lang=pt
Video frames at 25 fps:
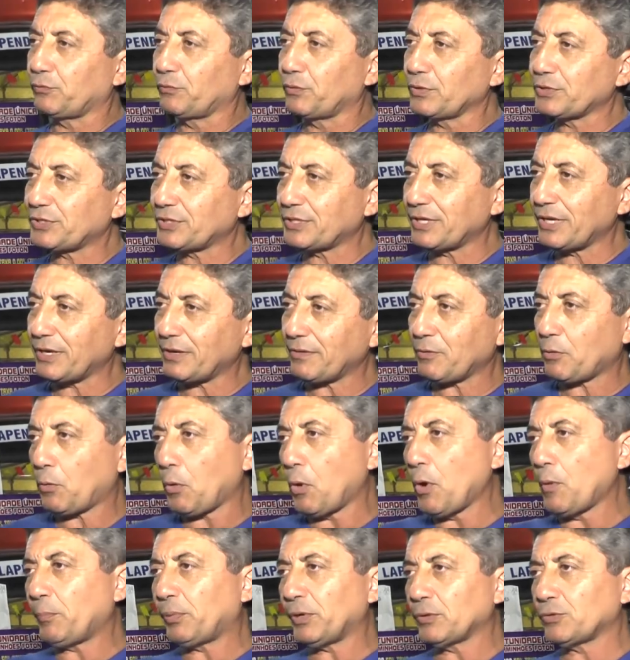Você
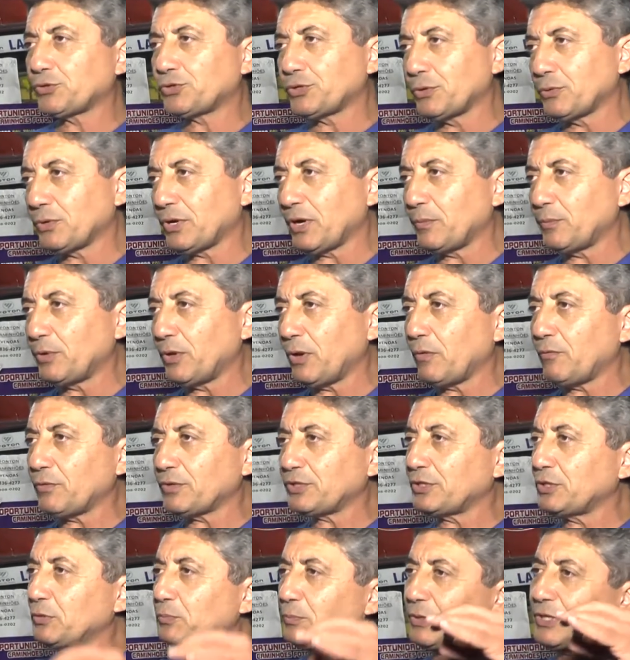compra o seu caminhão,
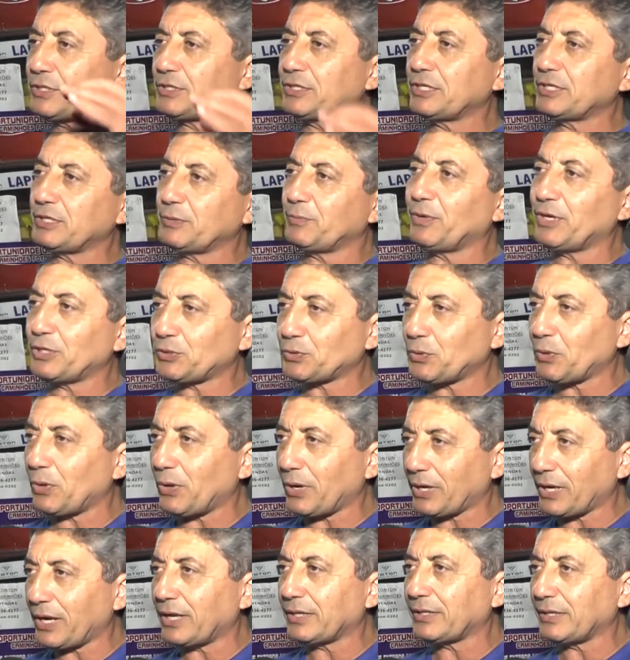você não precisa mais
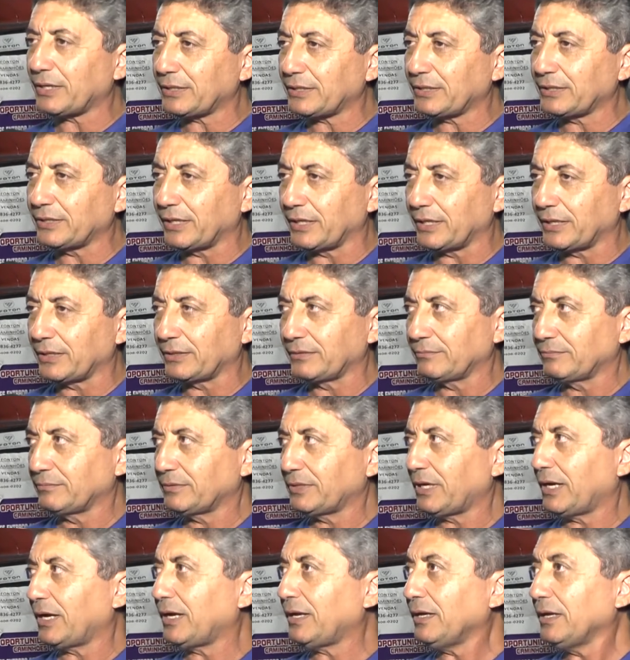colocar nada nele,
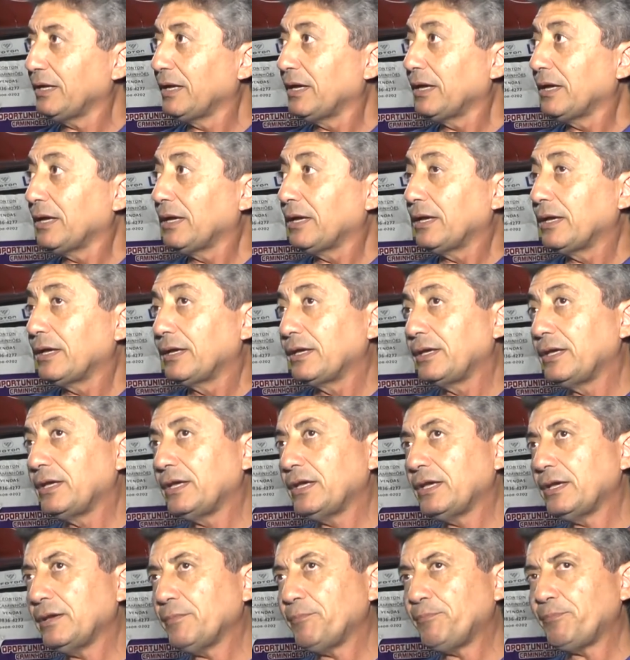tá?
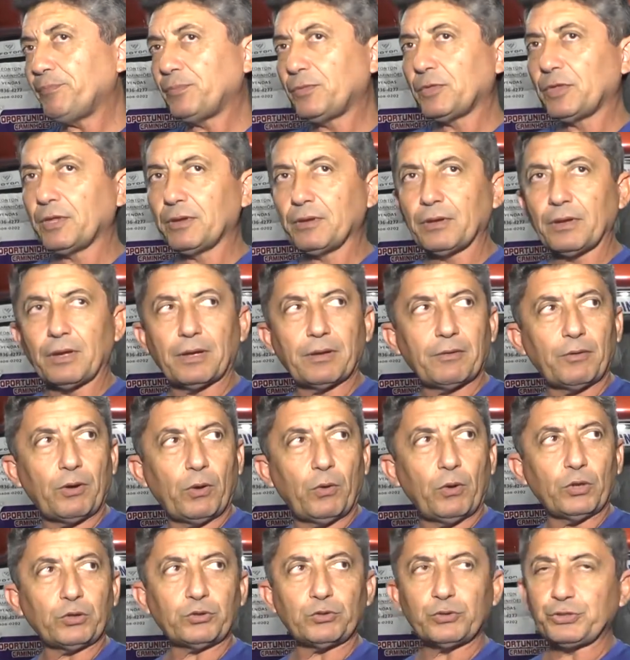E
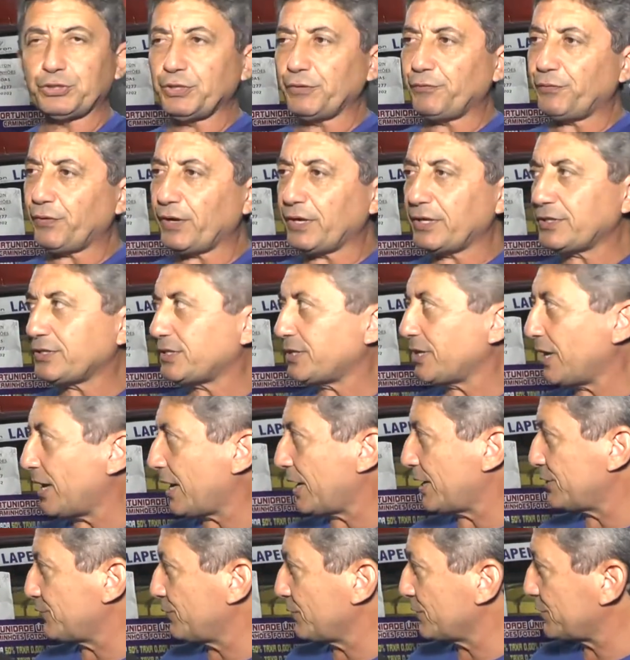Outros
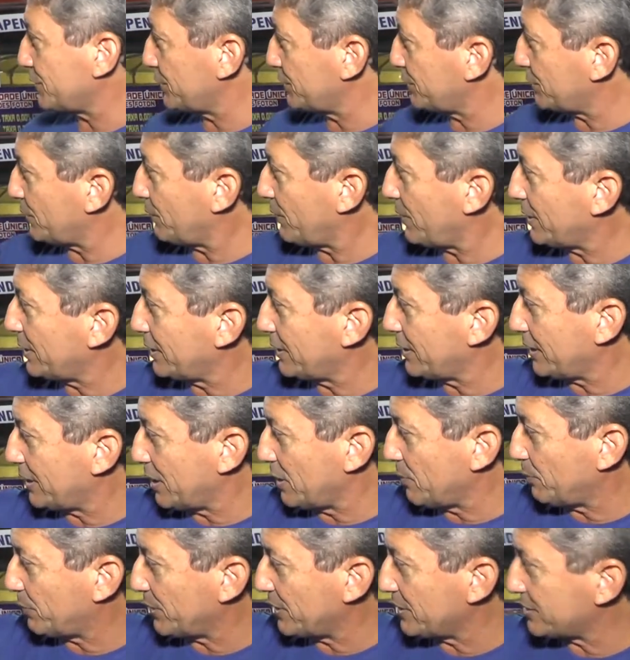diferenciais, vocês estão olhando
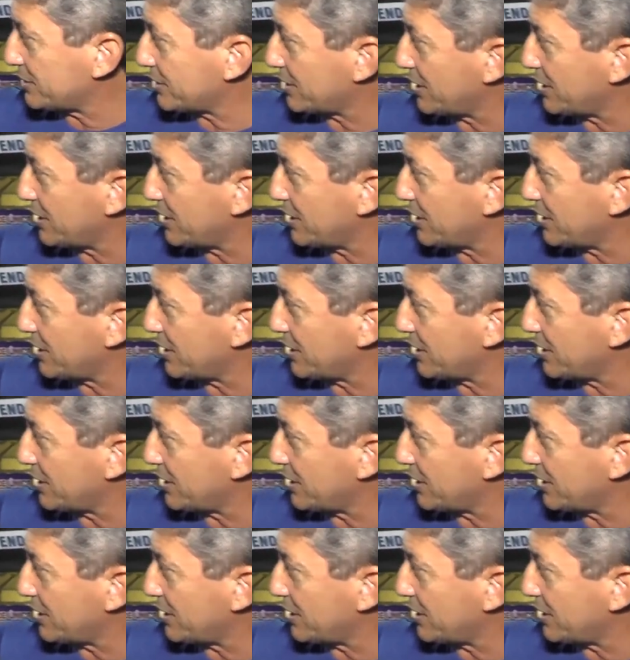aqui para esse